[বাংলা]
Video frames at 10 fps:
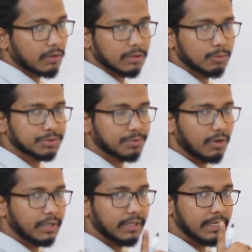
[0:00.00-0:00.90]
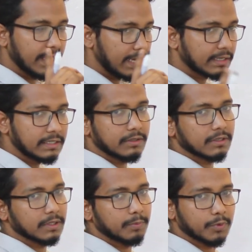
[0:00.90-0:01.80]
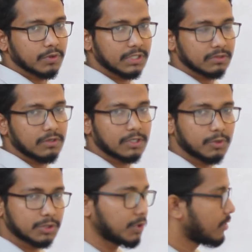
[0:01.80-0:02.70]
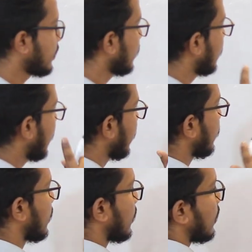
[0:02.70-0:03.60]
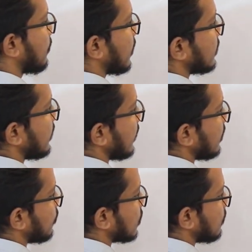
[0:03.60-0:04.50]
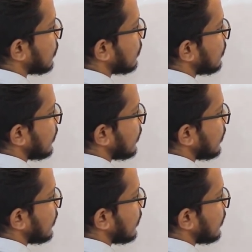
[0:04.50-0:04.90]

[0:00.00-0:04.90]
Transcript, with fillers: স্লটে বসবে কয়টি একটি করে প্রতিটা স্লটে বসবে কয়টি একটি করে এখন আমরা সেই একটি বসাবো